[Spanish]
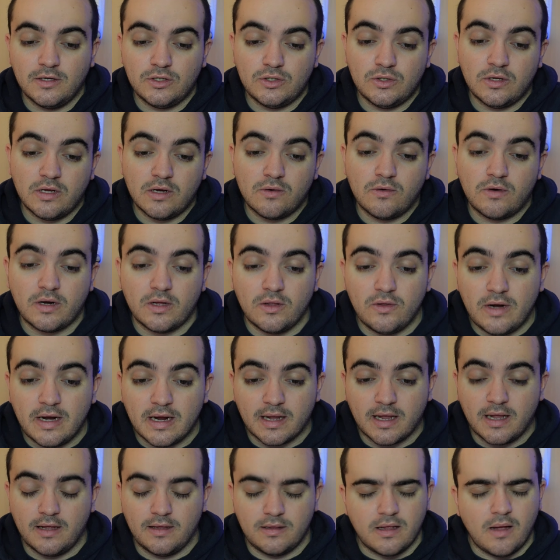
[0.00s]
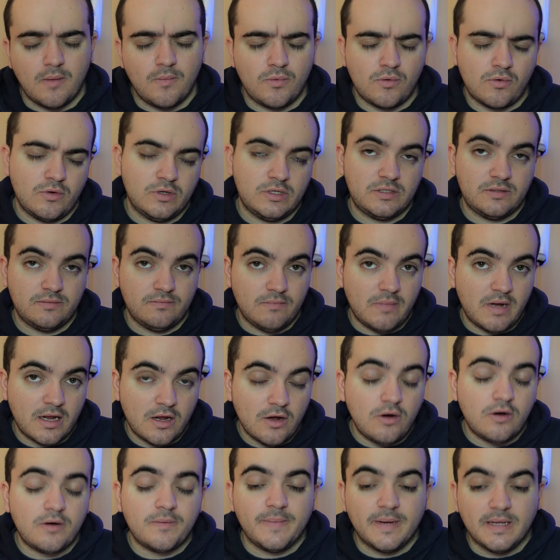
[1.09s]
es otra corredora que tampoco es
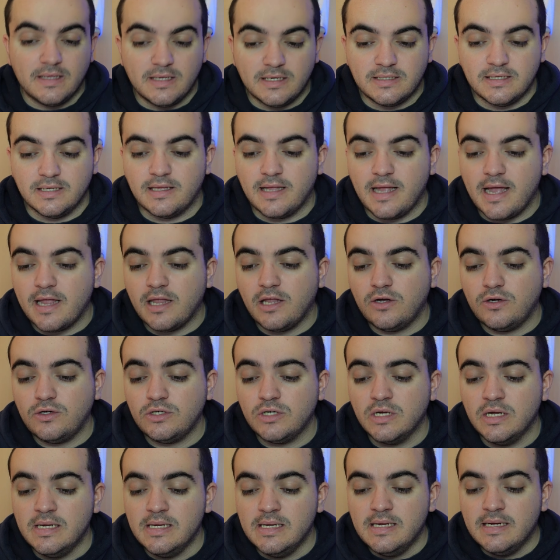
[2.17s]
mayor, 27 años,